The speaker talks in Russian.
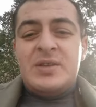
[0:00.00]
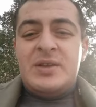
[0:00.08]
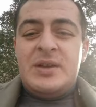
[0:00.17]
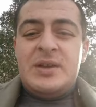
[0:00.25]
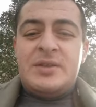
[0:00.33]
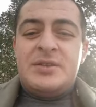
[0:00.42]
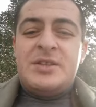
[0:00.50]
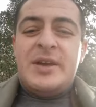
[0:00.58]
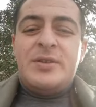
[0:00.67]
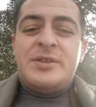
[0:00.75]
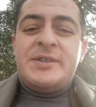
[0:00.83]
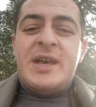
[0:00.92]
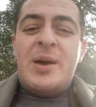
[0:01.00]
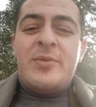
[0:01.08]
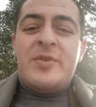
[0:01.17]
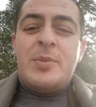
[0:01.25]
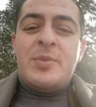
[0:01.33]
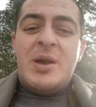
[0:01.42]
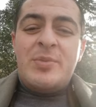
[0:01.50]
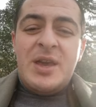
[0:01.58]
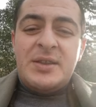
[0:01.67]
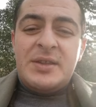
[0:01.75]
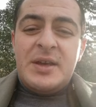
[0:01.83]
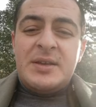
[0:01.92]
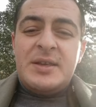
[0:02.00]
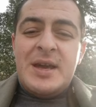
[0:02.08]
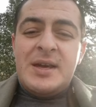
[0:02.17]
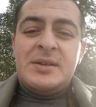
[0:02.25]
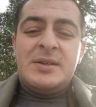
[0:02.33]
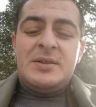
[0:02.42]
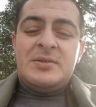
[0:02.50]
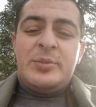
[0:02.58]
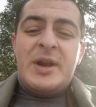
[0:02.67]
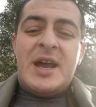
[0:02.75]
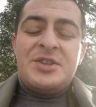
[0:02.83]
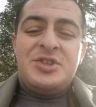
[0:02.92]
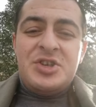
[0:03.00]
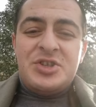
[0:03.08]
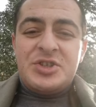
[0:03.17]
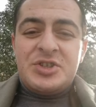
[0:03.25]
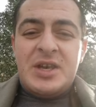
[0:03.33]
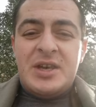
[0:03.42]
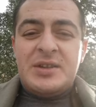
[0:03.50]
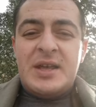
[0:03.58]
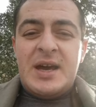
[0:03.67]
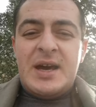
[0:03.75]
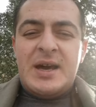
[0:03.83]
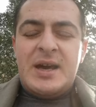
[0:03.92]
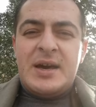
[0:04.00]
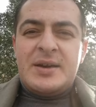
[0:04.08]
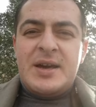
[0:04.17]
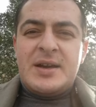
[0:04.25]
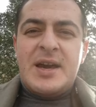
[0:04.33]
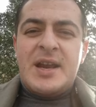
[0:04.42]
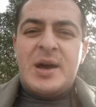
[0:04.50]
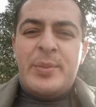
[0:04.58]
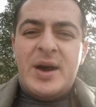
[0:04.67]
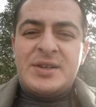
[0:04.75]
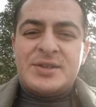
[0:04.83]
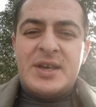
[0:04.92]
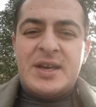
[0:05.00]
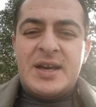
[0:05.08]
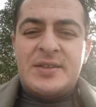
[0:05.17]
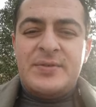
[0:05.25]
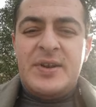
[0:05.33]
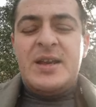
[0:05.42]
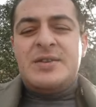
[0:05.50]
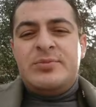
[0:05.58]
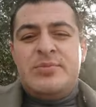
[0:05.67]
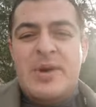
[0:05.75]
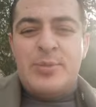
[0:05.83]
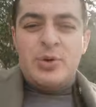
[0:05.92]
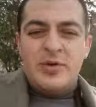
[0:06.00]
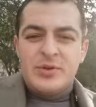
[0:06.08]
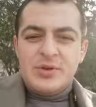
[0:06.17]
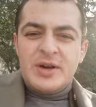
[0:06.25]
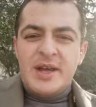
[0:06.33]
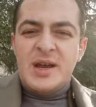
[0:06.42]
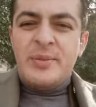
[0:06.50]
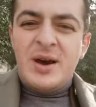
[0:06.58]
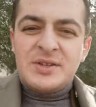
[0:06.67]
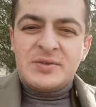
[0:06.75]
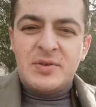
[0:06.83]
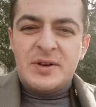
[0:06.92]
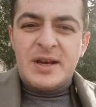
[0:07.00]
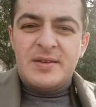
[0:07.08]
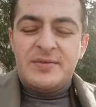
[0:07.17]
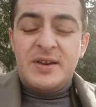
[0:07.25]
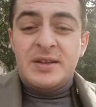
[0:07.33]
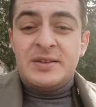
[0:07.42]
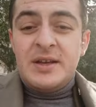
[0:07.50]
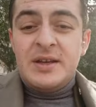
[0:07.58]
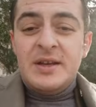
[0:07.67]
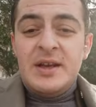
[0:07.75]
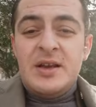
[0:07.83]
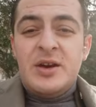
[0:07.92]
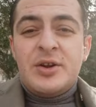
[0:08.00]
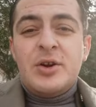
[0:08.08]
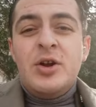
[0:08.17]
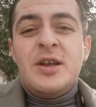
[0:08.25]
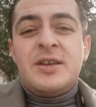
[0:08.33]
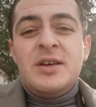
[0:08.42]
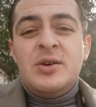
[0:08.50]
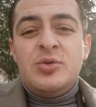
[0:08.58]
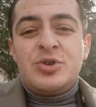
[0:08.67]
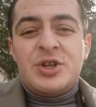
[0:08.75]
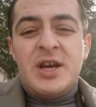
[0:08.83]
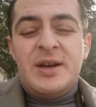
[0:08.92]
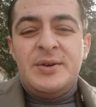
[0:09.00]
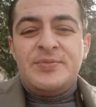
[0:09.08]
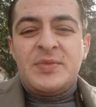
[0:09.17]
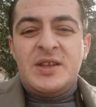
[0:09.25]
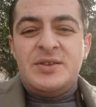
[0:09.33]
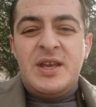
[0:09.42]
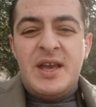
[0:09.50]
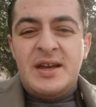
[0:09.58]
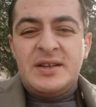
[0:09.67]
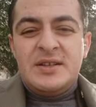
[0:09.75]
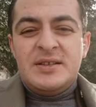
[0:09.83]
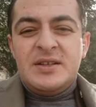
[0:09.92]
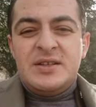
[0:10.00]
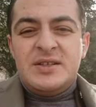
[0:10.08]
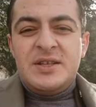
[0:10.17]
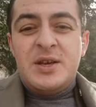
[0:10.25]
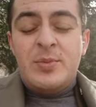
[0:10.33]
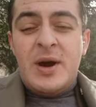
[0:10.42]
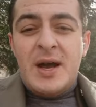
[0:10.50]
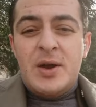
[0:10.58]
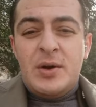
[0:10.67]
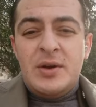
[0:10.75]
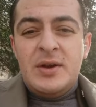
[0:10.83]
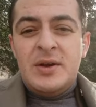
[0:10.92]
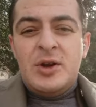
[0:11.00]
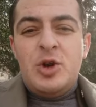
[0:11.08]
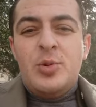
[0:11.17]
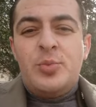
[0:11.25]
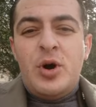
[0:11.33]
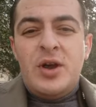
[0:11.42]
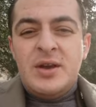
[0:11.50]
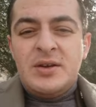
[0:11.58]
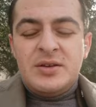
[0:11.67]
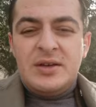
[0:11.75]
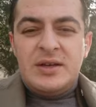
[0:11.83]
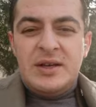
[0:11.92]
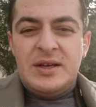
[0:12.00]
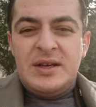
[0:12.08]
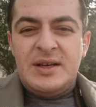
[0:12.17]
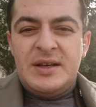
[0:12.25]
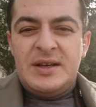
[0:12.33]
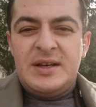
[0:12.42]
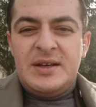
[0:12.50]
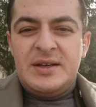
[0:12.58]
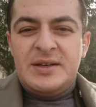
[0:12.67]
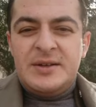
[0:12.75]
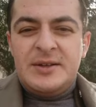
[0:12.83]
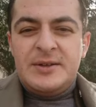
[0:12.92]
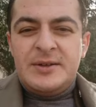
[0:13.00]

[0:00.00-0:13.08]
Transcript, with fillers: э, с того самого момента я практически на Карабахский конфликт, по поводу Карабахского конфликта, ролики уже не снимаю. Любой, э,